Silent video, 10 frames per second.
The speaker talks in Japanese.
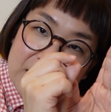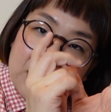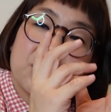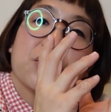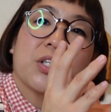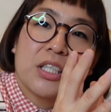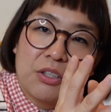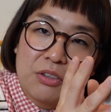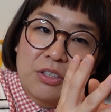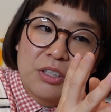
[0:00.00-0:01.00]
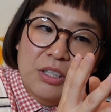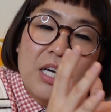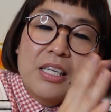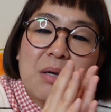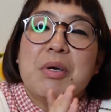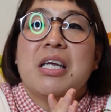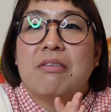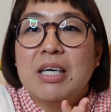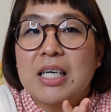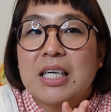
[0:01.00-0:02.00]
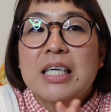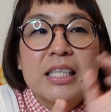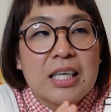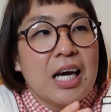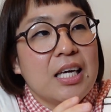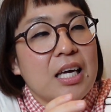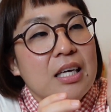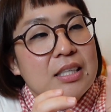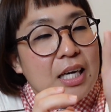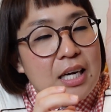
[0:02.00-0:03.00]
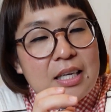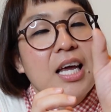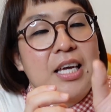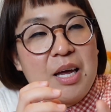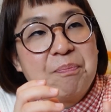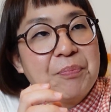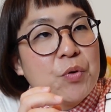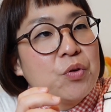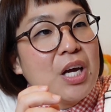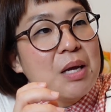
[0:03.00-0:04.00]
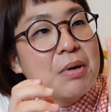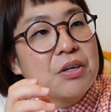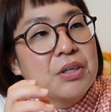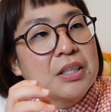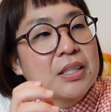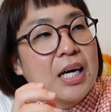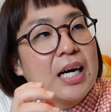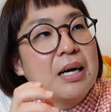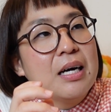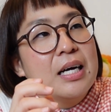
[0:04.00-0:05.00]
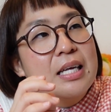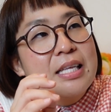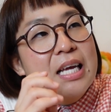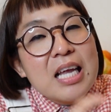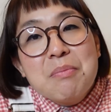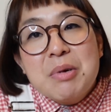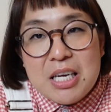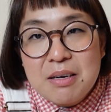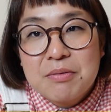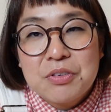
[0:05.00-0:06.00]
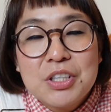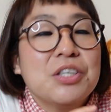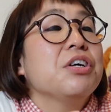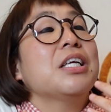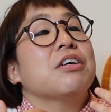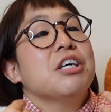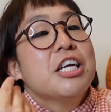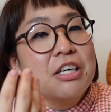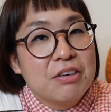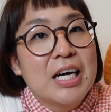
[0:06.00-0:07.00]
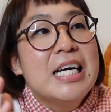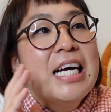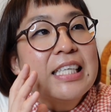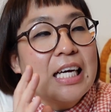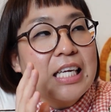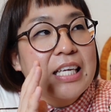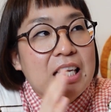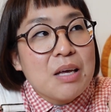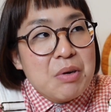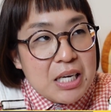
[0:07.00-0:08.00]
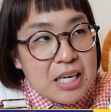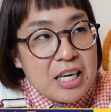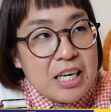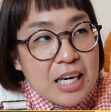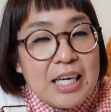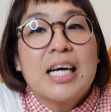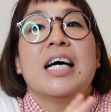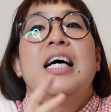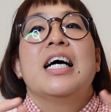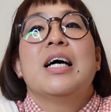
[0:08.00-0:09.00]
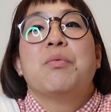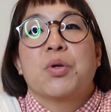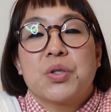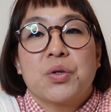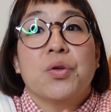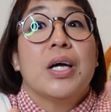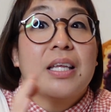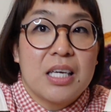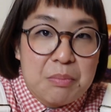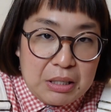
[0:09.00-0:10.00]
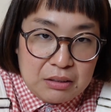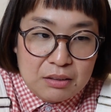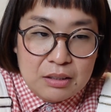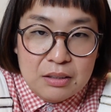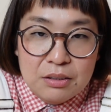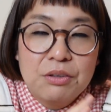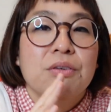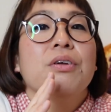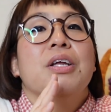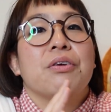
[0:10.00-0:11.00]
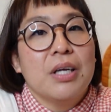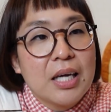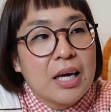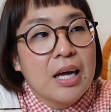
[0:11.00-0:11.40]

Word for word: 着床させるためには最低最低限この内膜の厚さが7ミリ。うちの行ってるクリニックは最低7ミリから戻すことができます。ということなので、